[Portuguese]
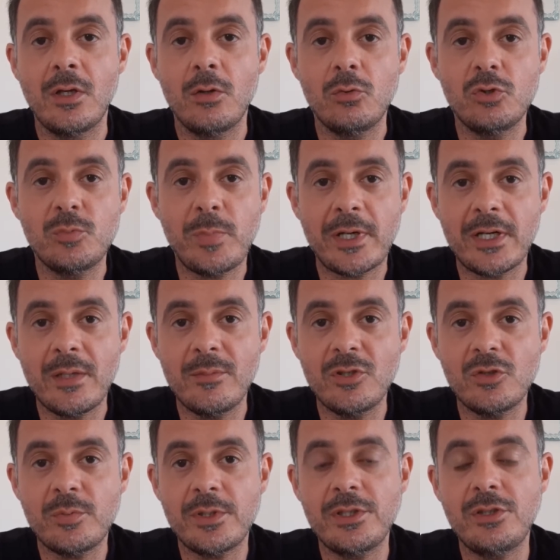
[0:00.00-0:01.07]
os
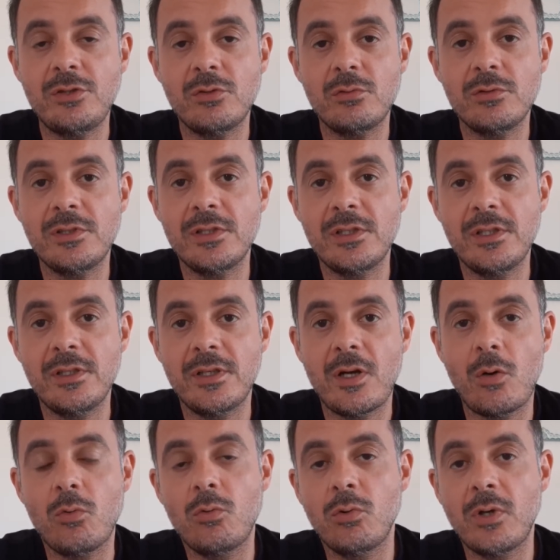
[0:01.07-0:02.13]
parâmetros para a gente conseguir
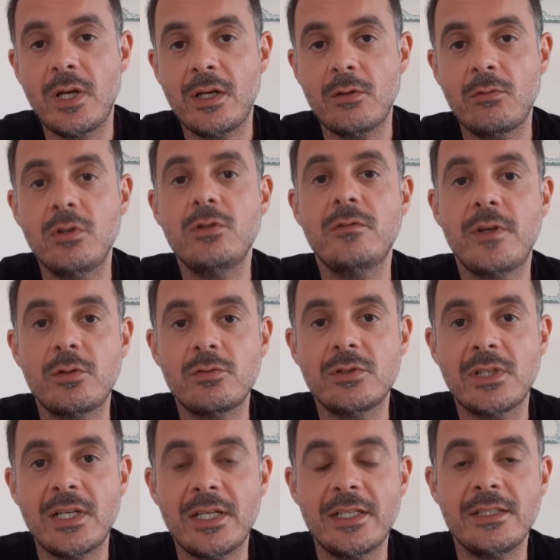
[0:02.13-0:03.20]
calcular quanto vai
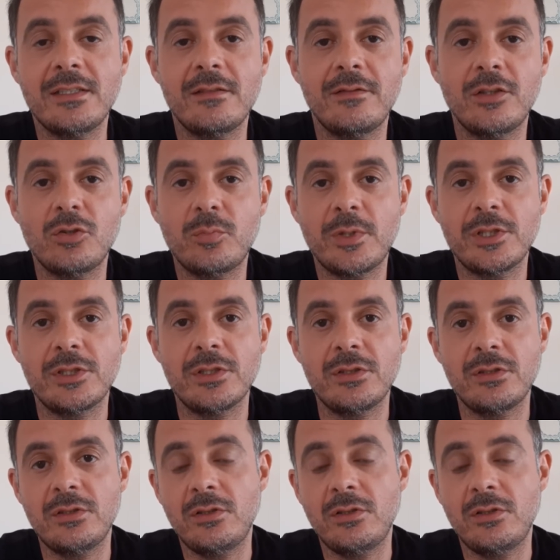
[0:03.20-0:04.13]
custar esse evento para a gente.